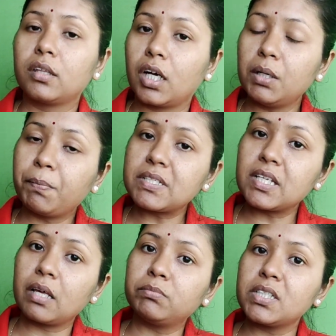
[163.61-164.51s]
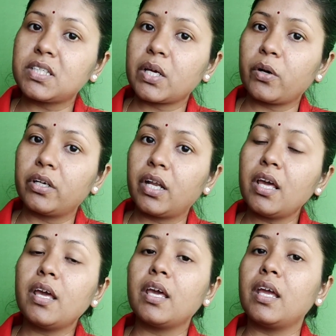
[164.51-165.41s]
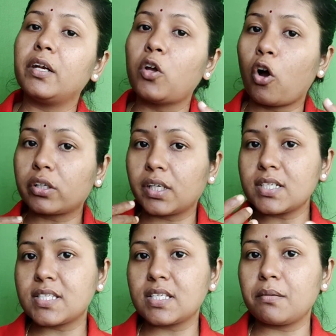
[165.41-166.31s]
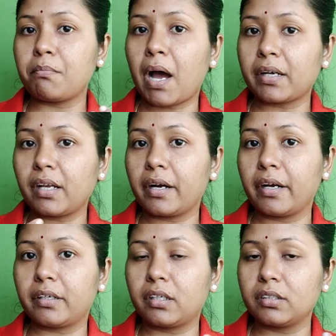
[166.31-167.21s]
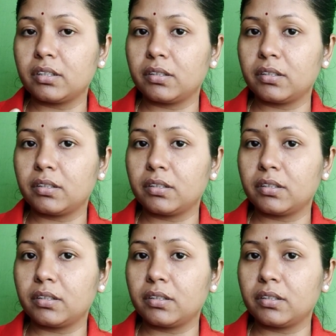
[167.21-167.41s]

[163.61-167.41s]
థర్డ్ పర్సన్ ఏం చేస్తారు అంటే ఈ డాక్టర్స్ మాట్లాడేట్టు